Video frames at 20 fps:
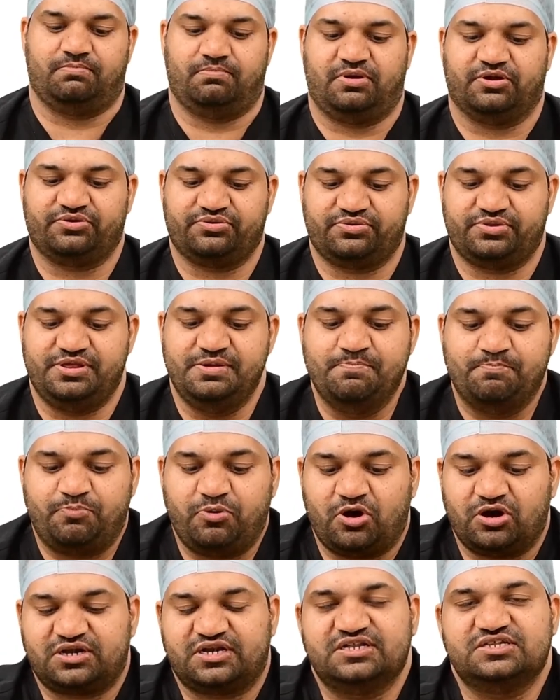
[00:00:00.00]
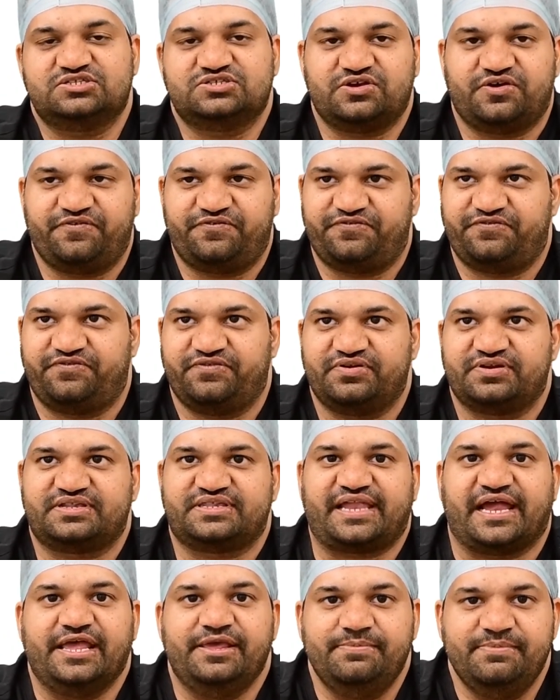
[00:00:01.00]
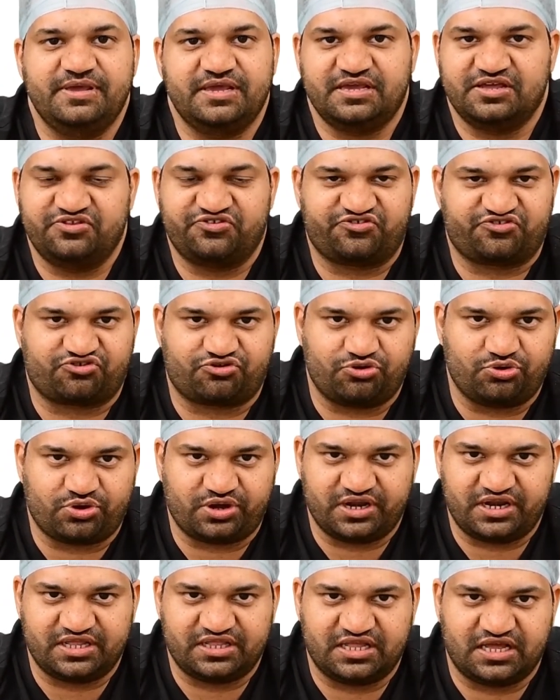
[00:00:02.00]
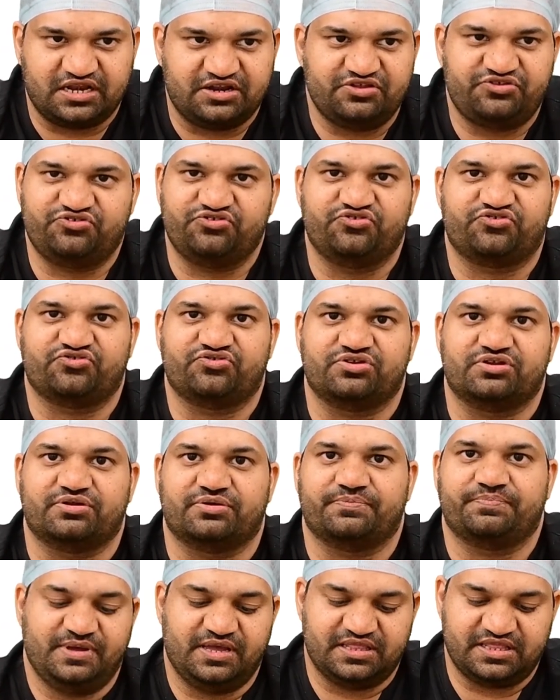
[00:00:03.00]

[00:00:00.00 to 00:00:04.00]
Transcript: మనం ఇంపార్టెన్స్ ఆఫ్ టైమింగ్ ఇన్ స్ట్రోక్ అనే దాన్ని చూసుకున్నాం